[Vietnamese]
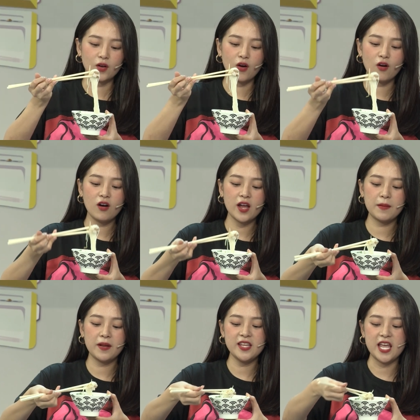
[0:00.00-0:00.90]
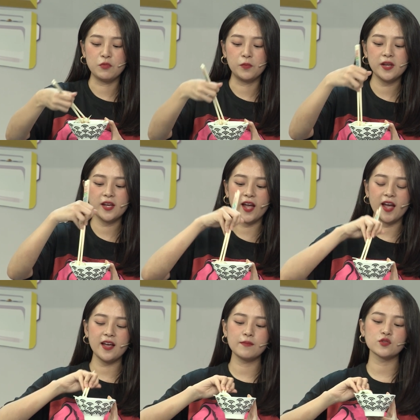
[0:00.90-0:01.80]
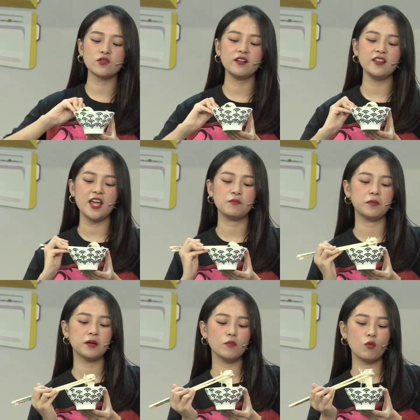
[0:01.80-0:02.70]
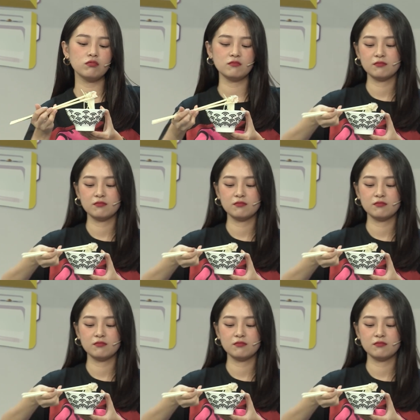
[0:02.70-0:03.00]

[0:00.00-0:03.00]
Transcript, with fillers: đó em lấy nhẹ một miếng cá em xoắn nhẹ một miếng bún